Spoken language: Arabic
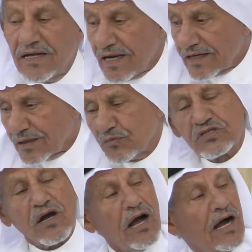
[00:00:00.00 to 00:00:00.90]
لكن
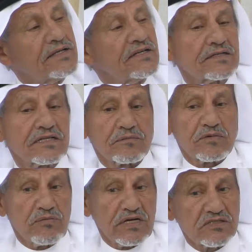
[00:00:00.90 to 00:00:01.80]
المتقاعد يقدر
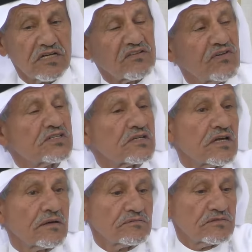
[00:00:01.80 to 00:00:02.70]
من بعد صلاه
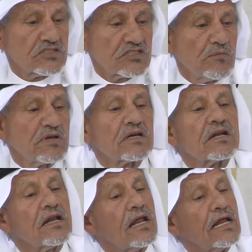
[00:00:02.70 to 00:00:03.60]
الفجر يستمر
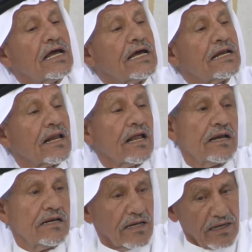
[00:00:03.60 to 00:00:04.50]
لين الله
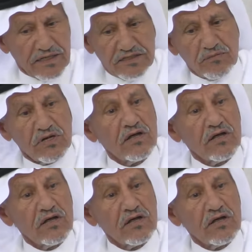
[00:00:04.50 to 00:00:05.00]
اللي الله يكتب له،